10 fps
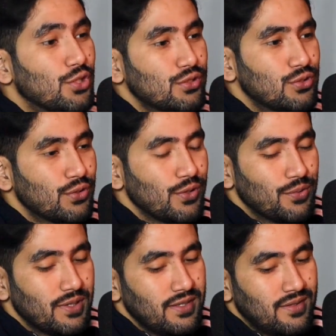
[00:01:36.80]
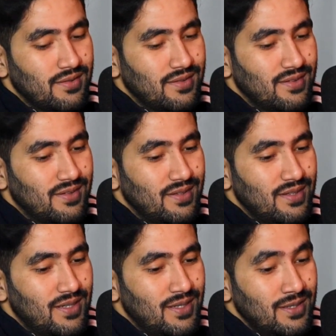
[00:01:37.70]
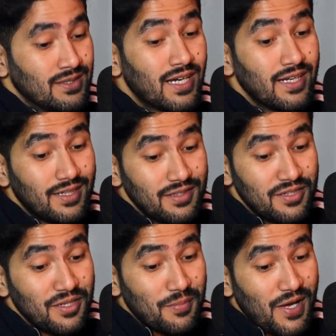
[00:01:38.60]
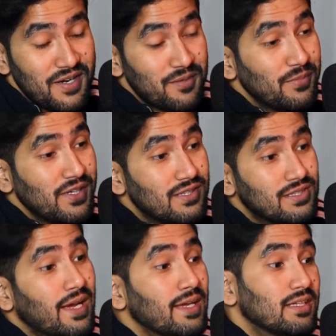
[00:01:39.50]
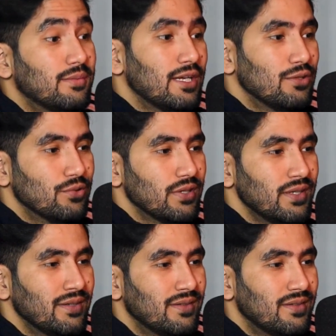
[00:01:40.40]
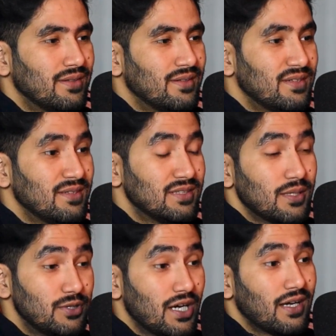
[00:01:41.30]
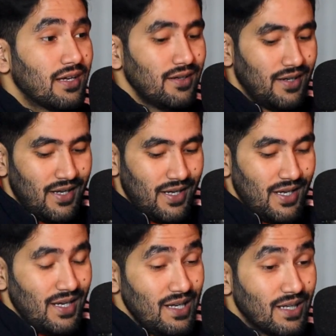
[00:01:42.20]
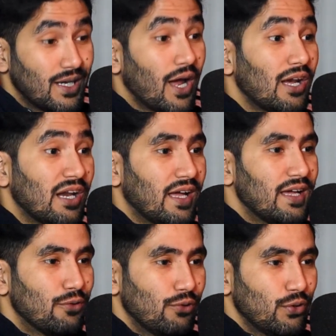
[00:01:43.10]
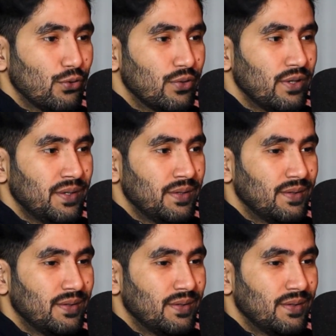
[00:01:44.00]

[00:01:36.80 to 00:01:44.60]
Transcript: शौक छोड़े होंगे जाने कितनी बार अपनी इच्छाएं दबाई होंगी तब जाकर एक घर लगाया होगा उन्होंने